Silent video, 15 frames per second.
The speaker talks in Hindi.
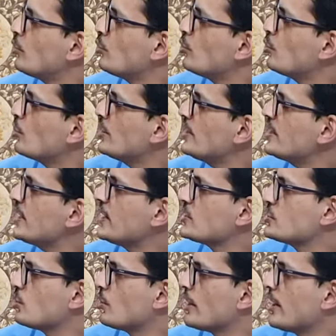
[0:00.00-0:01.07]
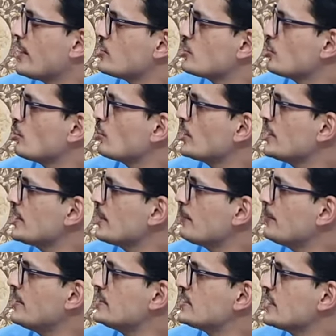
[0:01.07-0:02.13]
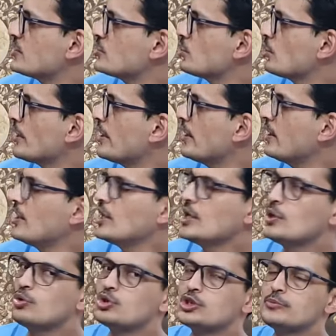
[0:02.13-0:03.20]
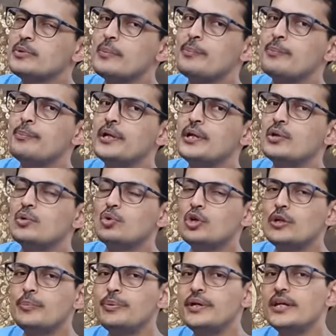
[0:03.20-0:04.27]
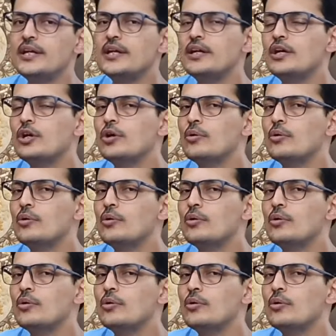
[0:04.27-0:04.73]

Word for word: उंगली का जोड़ है जो उंगली के बीच का जोड़ है उसमें बिल्कुल भी